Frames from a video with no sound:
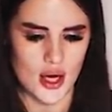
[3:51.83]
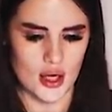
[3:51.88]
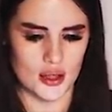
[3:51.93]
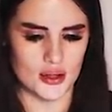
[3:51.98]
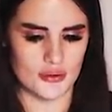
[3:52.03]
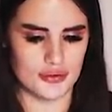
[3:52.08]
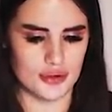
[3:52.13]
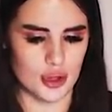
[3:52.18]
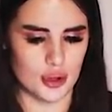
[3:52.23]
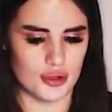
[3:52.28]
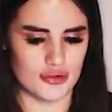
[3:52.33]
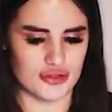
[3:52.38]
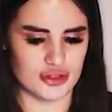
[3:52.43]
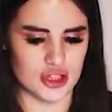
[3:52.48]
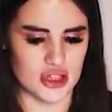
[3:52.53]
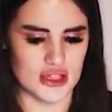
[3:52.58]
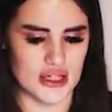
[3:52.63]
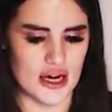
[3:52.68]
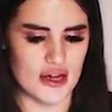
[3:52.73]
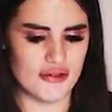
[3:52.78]
а на второй
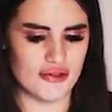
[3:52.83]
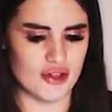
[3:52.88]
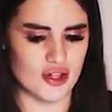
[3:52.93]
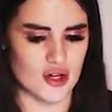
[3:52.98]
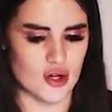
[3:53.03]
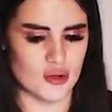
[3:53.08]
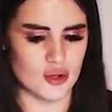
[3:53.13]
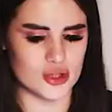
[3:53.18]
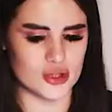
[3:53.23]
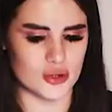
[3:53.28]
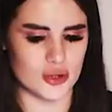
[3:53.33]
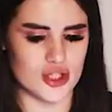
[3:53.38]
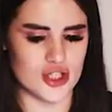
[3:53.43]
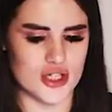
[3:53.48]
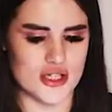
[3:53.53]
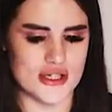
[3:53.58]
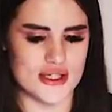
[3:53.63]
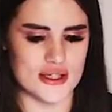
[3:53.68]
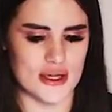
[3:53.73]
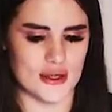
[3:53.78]
фотографии какой-то
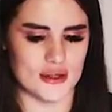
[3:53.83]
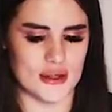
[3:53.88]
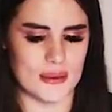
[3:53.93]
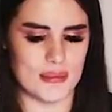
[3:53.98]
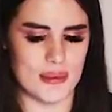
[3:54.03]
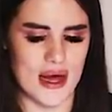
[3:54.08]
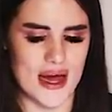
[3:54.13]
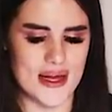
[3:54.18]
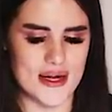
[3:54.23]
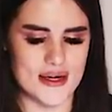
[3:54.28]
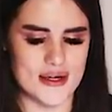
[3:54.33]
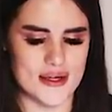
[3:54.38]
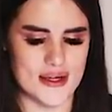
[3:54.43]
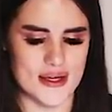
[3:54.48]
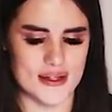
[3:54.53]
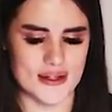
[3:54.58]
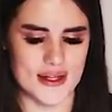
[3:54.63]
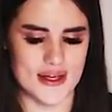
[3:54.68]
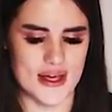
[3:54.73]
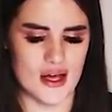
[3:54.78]
очень странный парень, и
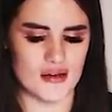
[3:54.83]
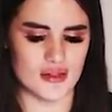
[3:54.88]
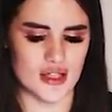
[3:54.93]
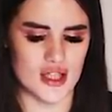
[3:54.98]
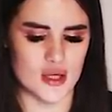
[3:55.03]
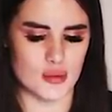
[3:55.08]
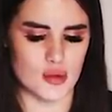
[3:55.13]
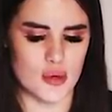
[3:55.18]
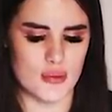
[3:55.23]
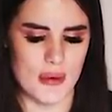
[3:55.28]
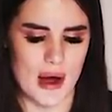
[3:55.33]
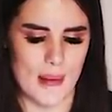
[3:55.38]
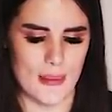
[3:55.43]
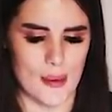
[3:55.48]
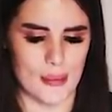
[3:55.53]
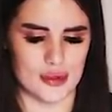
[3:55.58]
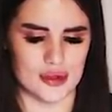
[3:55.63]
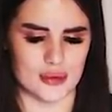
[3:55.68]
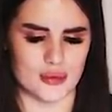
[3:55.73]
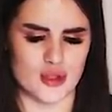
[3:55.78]
это явно не мой
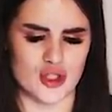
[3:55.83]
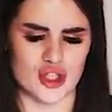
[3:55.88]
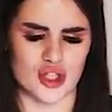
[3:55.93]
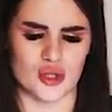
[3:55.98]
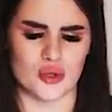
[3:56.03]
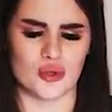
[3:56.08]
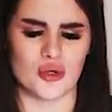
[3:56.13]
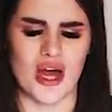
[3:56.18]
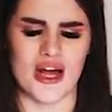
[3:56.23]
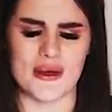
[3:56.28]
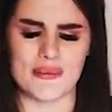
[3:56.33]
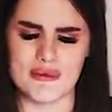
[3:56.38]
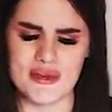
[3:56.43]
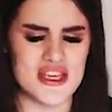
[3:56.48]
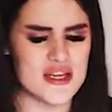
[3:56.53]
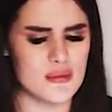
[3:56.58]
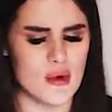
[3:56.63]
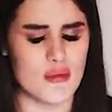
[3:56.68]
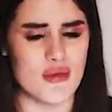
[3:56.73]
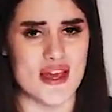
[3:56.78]
папа, потому что, ну, как
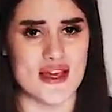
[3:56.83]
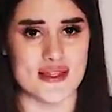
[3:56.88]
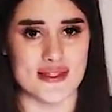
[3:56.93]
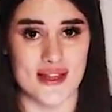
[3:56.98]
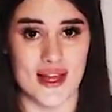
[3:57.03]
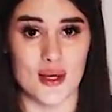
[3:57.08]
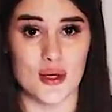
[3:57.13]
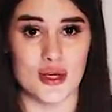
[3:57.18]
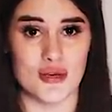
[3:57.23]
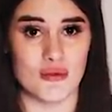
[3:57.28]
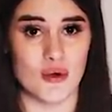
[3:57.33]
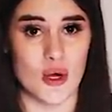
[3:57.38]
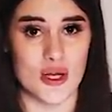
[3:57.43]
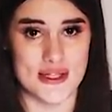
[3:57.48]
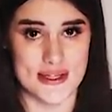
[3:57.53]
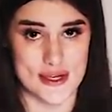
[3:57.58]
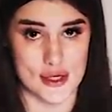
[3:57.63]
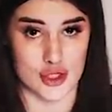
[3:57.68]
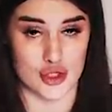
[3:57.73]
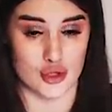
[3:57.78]
минимум, я знаю его
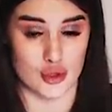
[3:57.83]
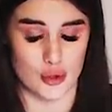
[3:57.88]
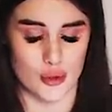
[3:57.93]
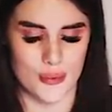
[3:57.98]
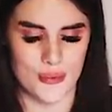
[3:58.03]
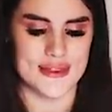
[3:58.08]
одежду.